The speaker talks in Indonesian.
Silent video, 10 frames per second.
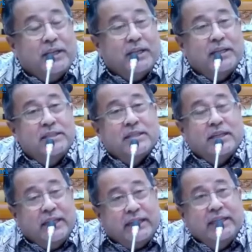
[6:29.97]
Nah jadi
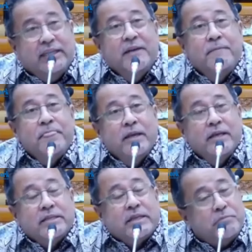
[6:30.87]
sekali lagi
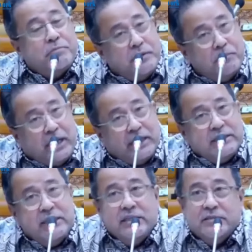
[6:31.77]
saya berterima
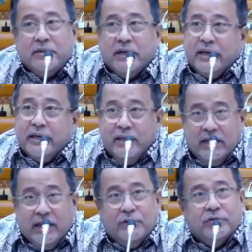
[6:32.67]
kasih sebagai
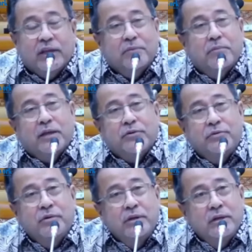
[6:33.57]
ya anggota yang baru